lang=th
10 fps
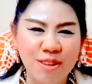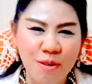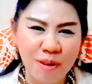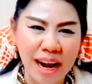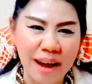โช
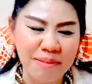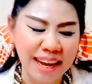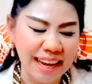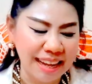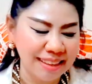คลาภ
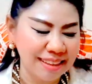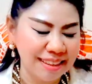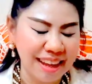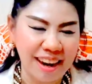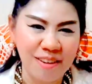และการศึก
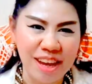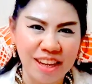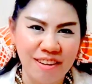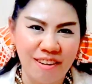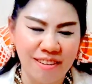ษาเล่าเรียน
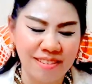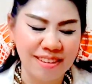ของ